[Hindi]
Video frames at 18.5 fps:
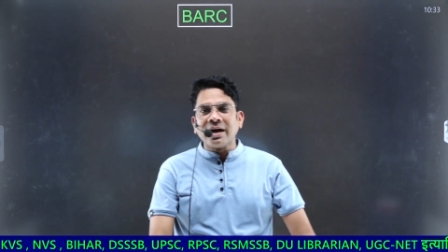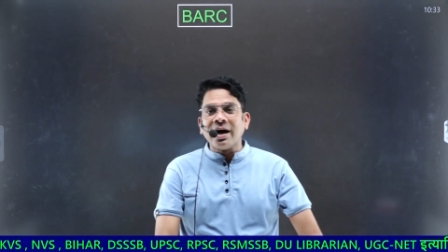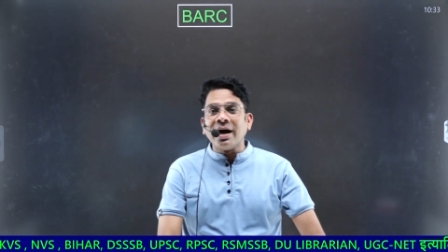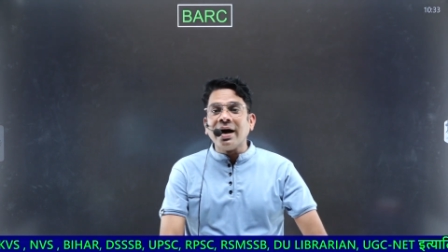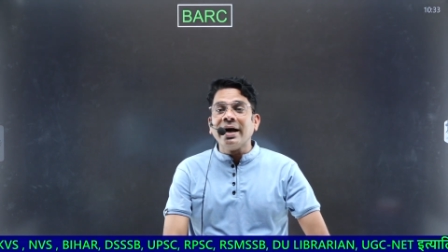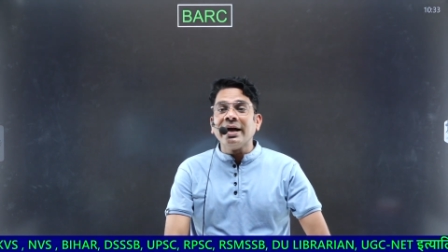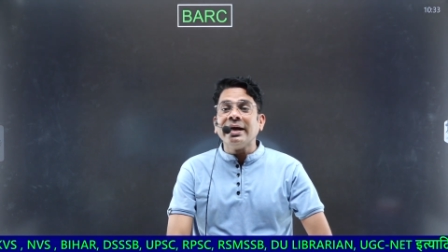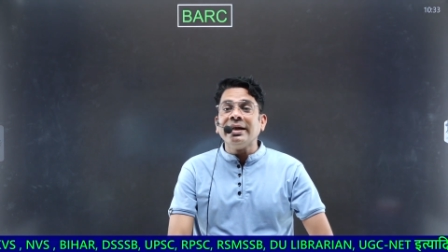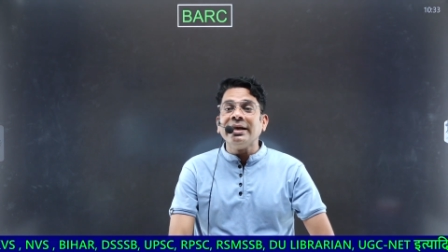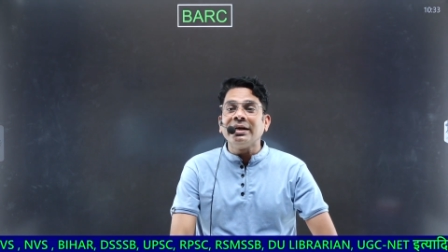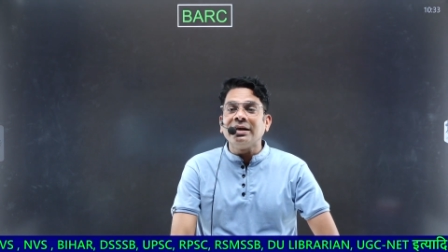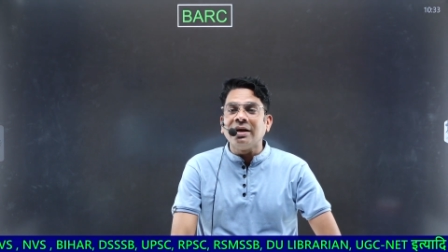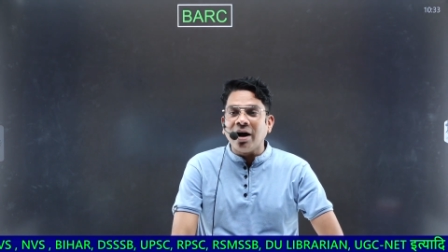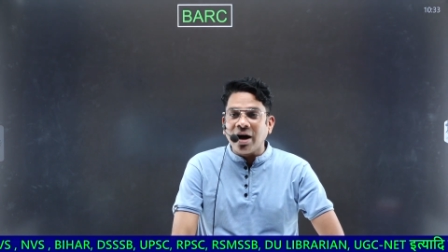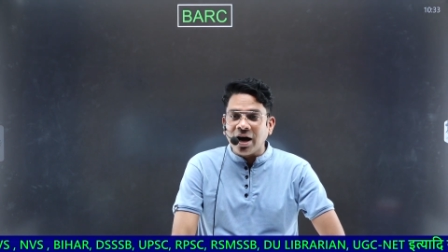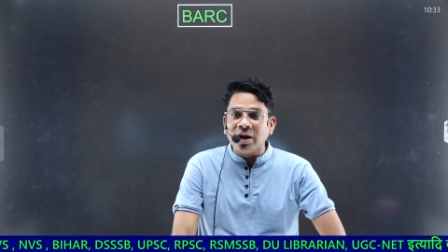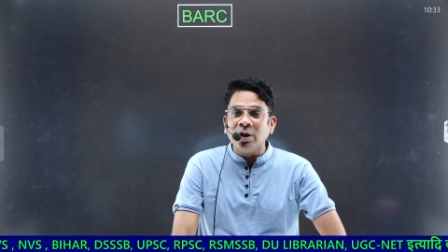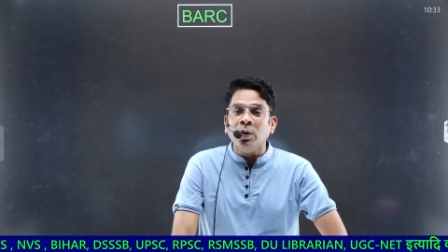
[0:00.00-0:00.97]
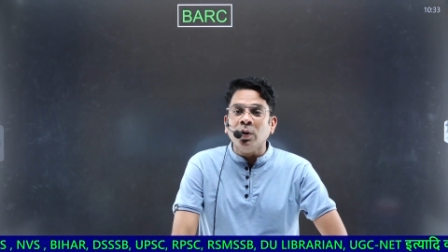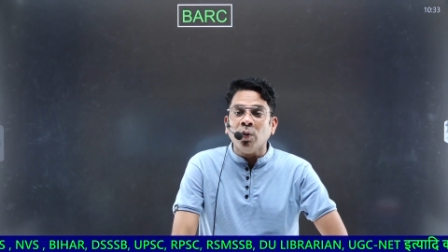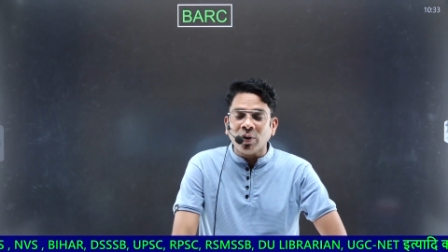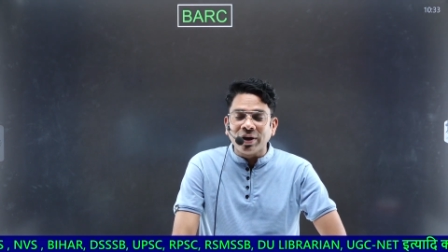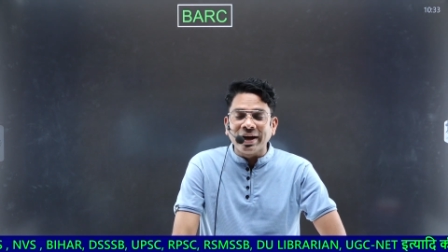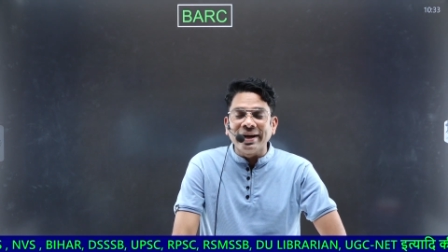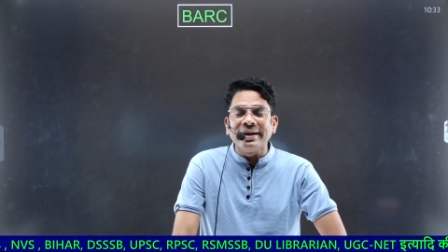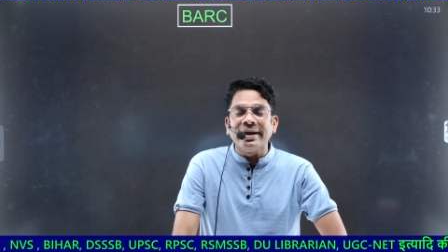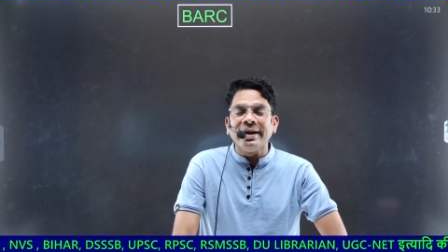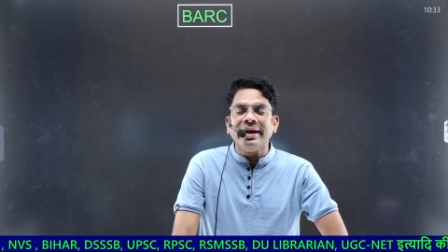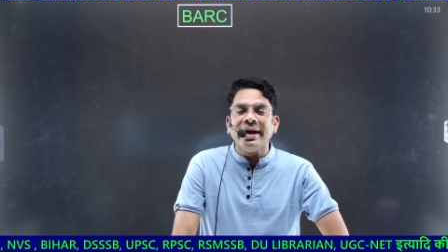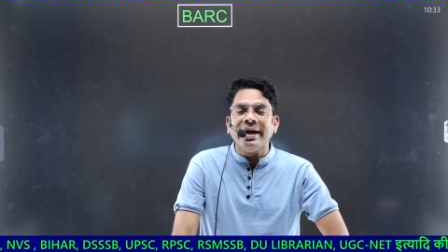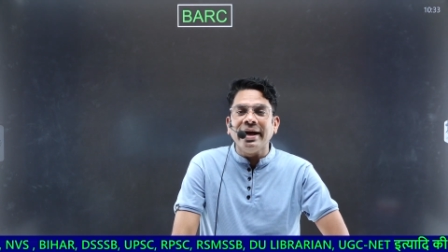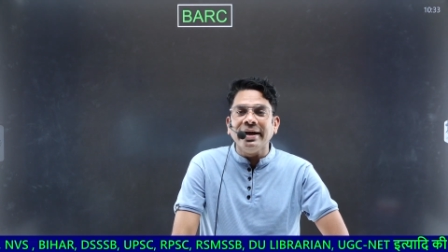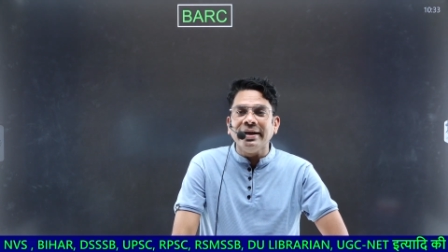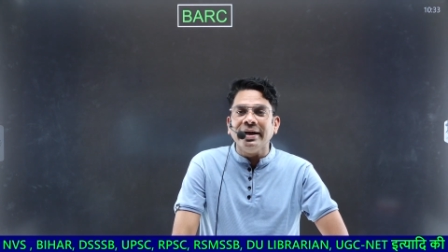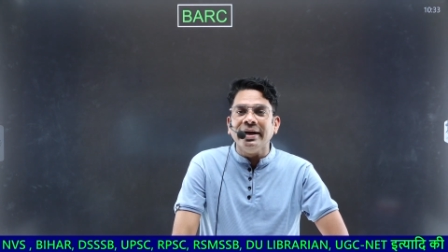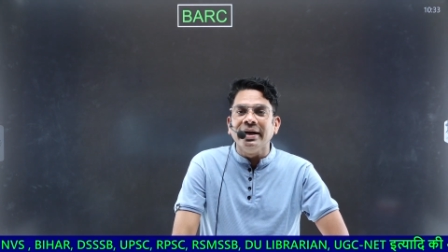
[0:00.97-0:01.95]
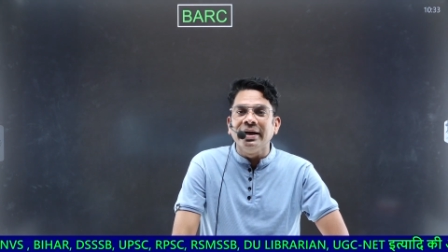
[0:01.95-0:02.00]
कहाँ है यानी कहाँ लोकेटेड
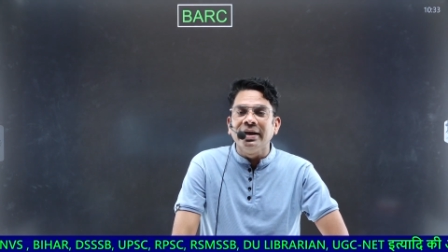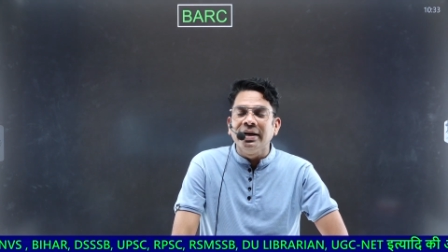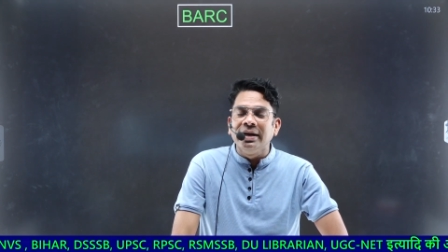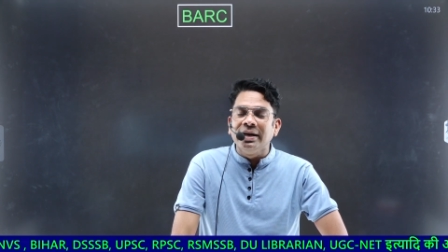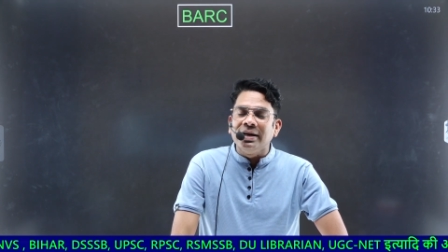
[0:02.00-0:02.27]
है ये